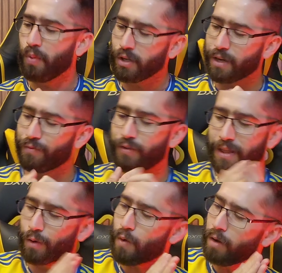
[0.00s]
poxa
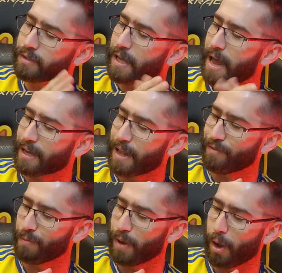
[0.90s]
vida, qual será que
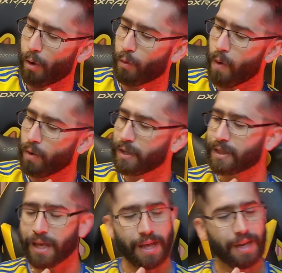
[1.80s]
leva melhor? Qual que tem